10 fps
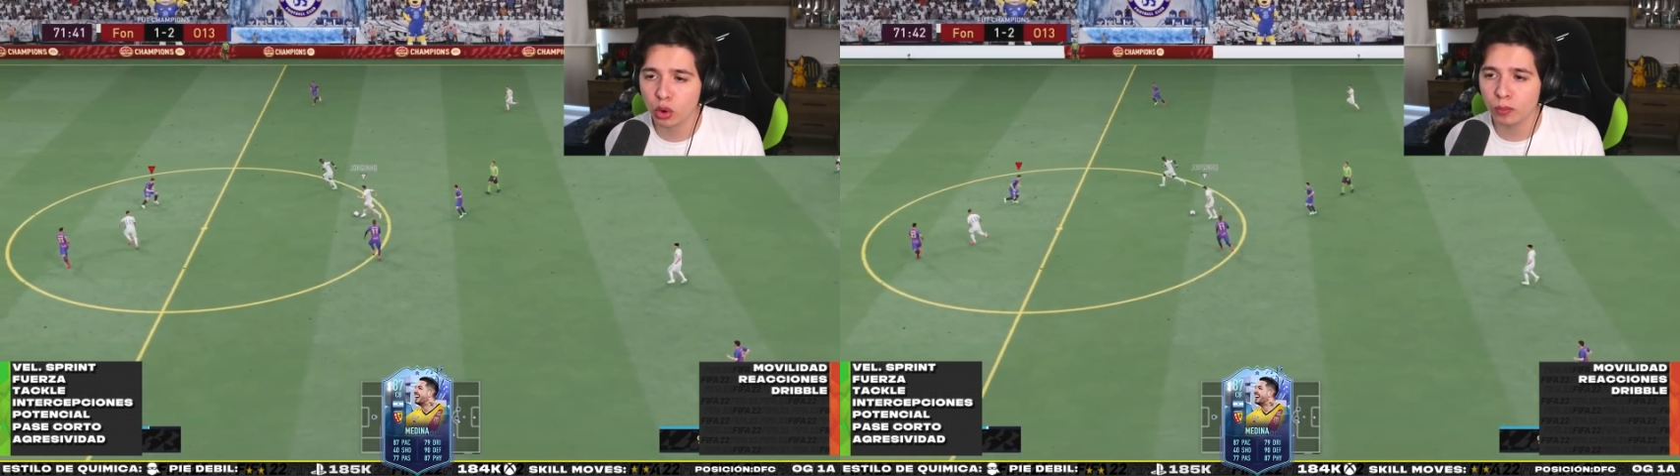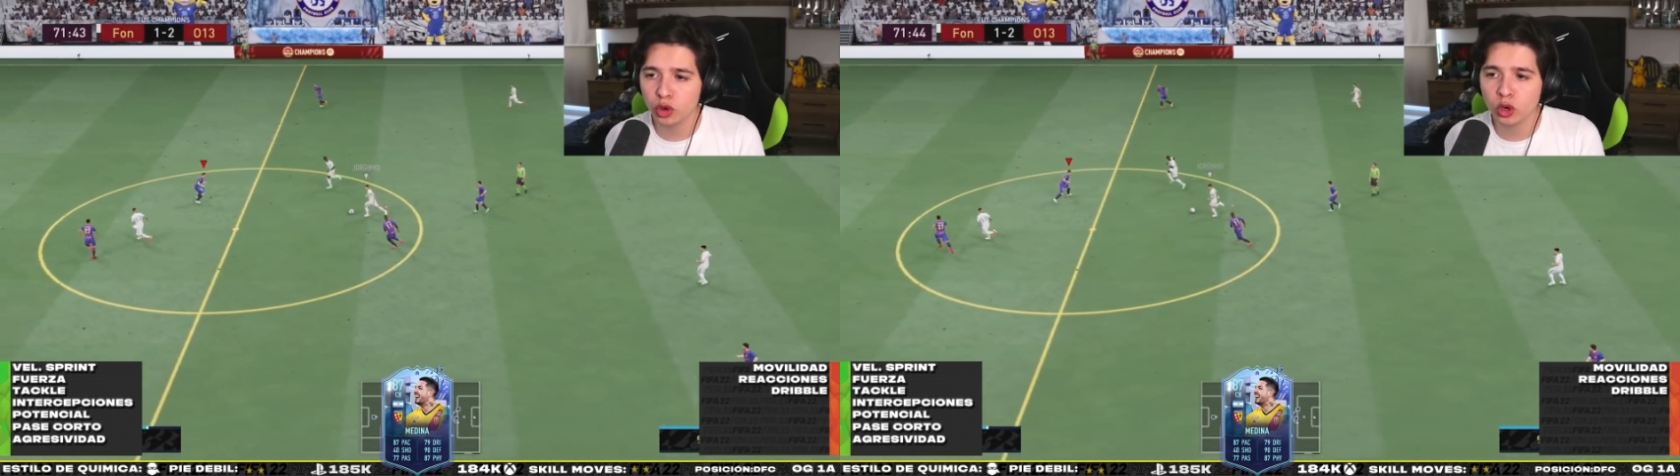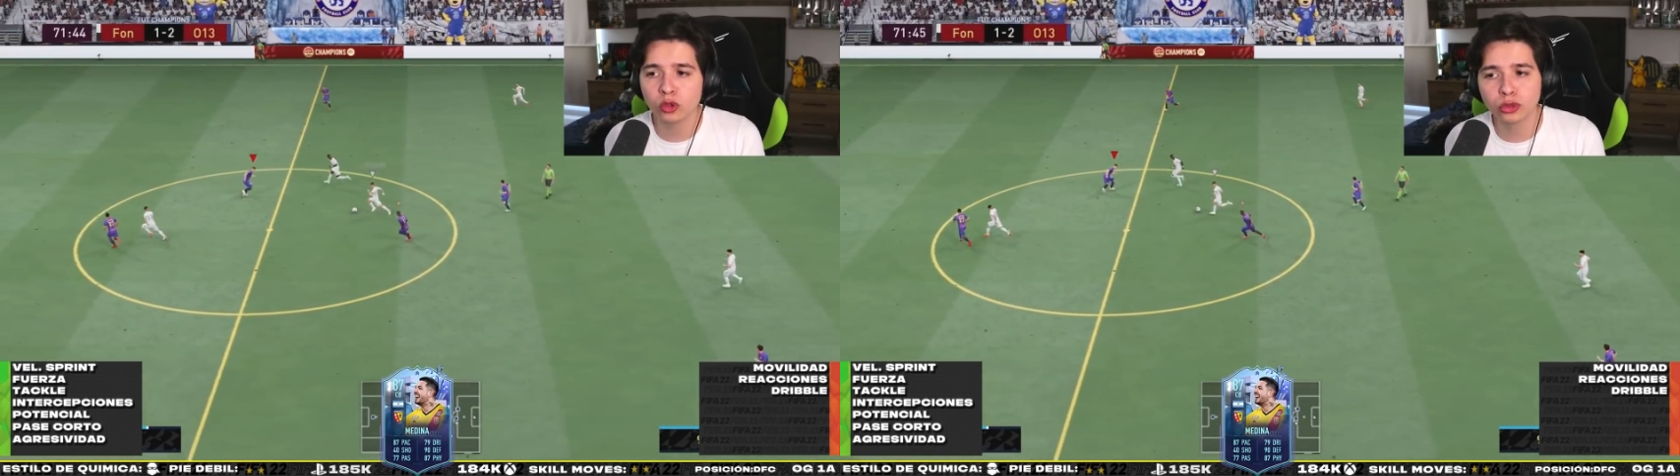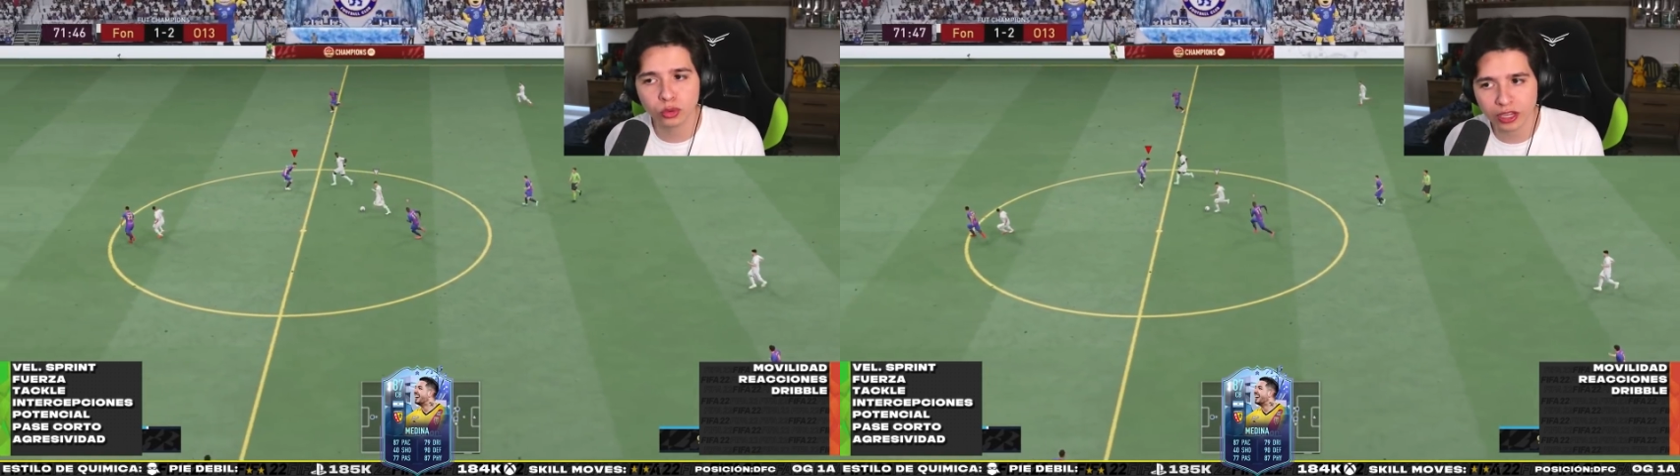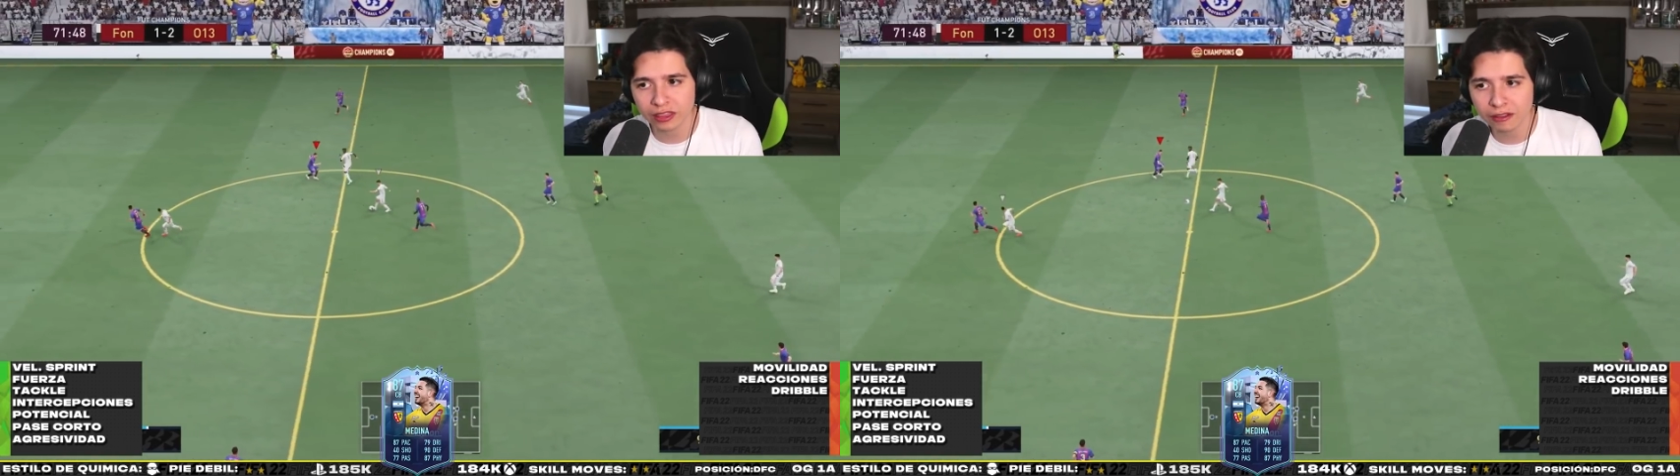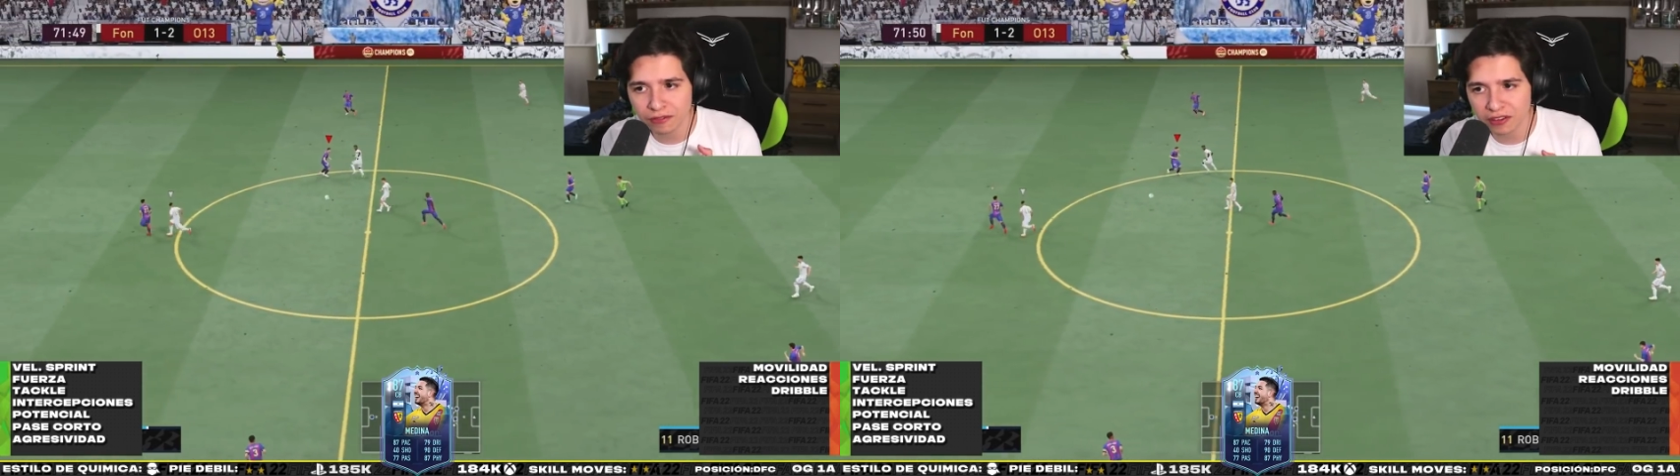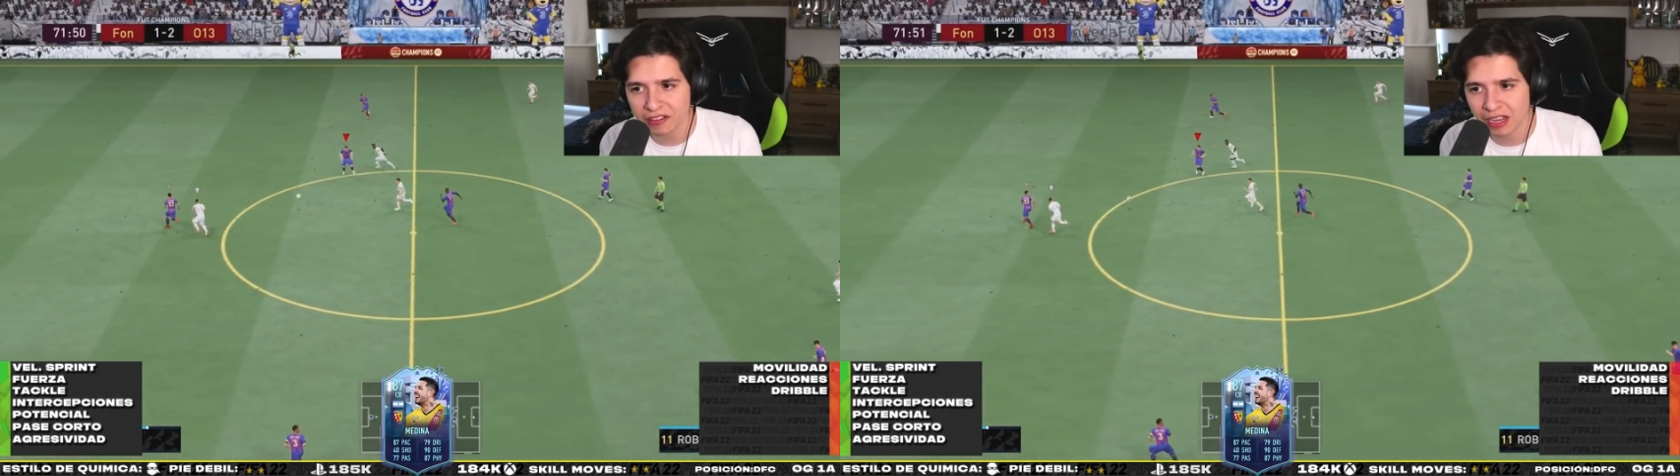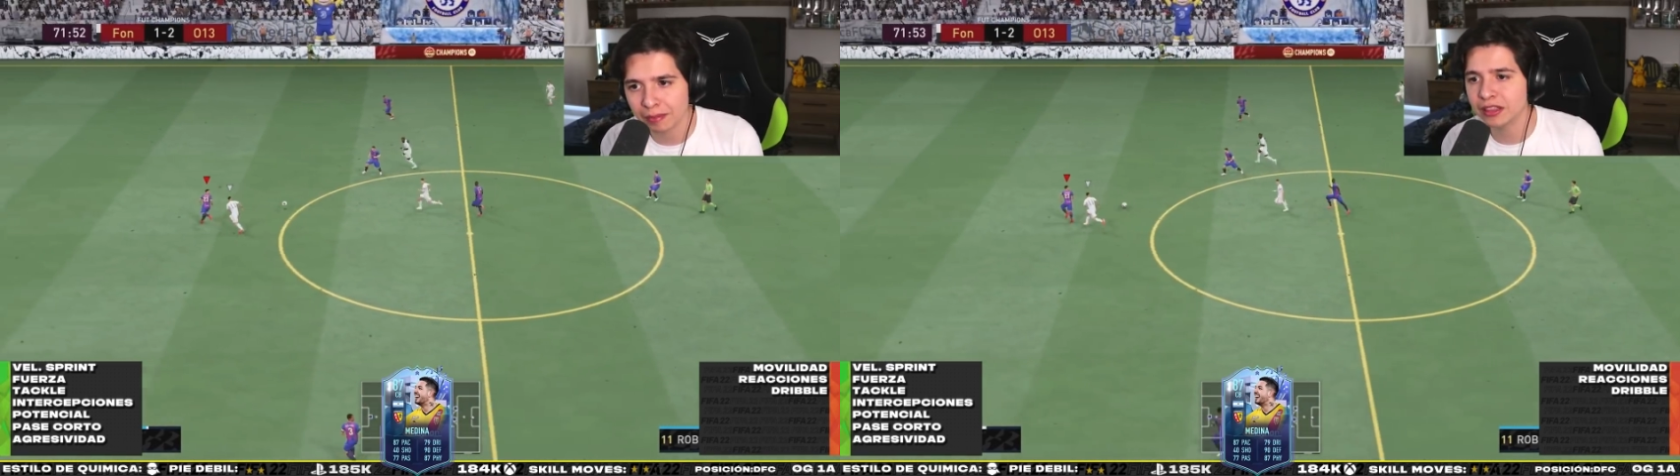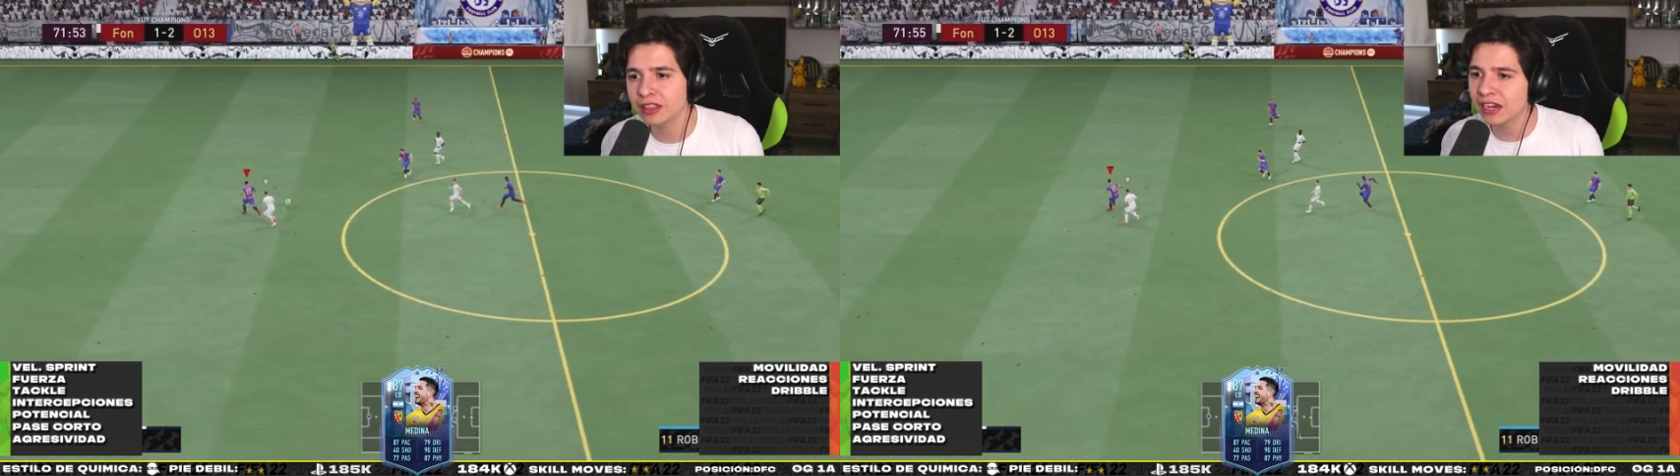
muy contundente físicamente,